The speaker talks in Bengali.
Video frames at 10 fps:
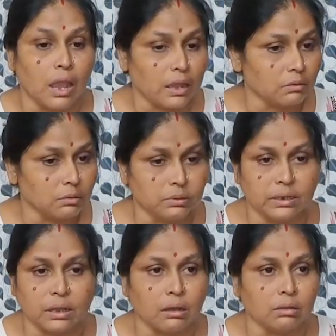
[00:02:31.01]
এখন
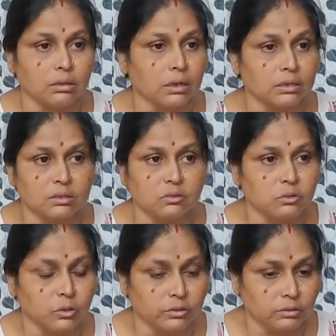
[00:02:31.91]
আমাদের খাওয়া দাওয়া কিছু
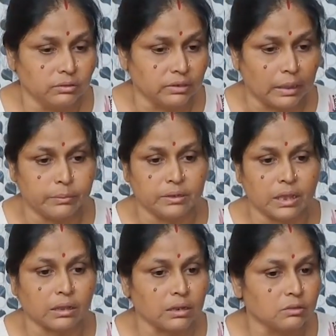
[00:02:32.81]
তো যাবে না
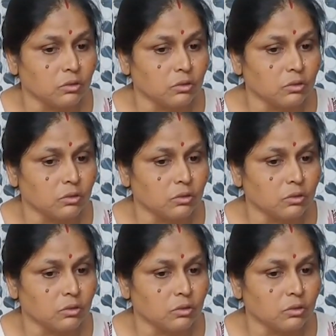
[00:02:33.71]
একলা